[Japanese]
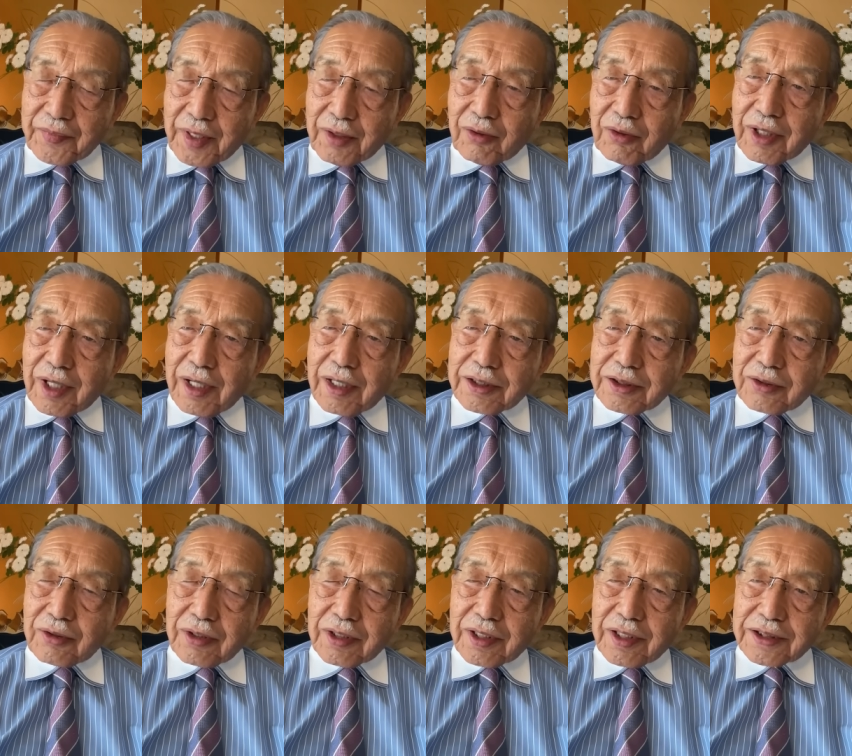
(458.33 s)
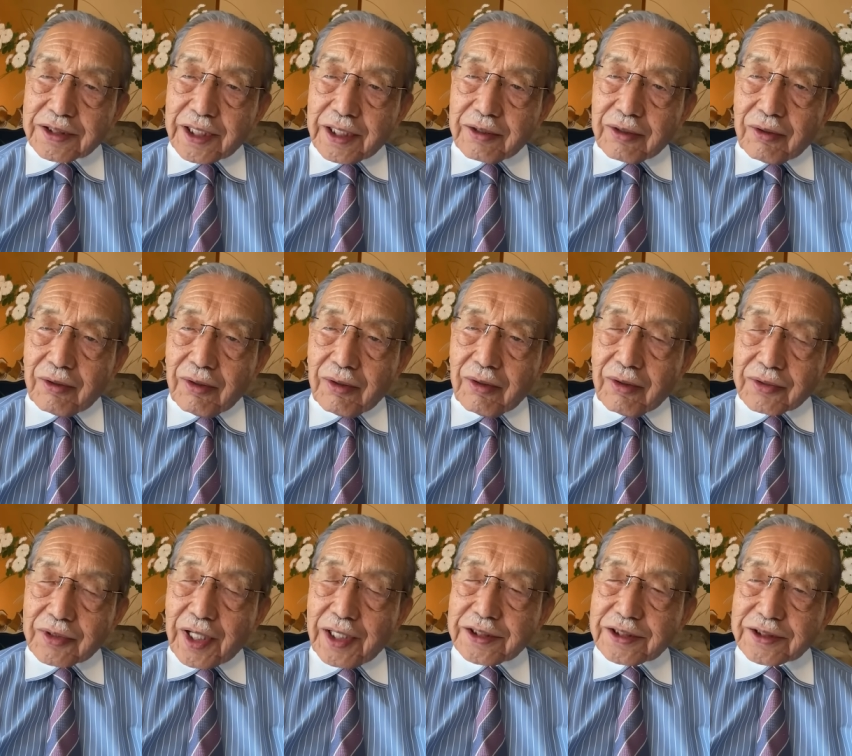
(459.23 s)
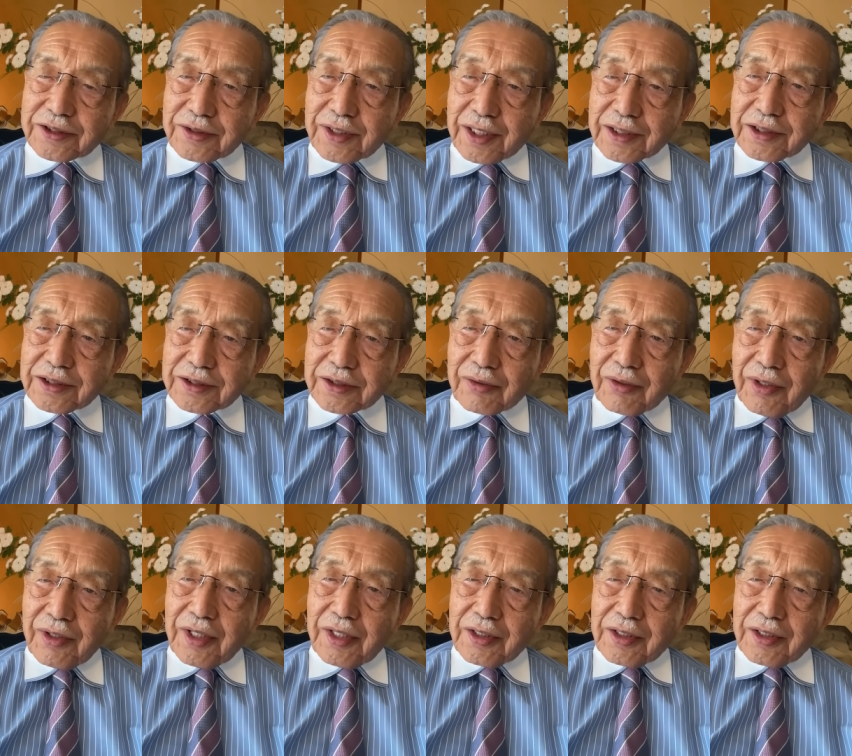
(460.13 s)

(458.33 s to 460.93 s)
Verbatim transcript: これが日本経済の体質なんですよ。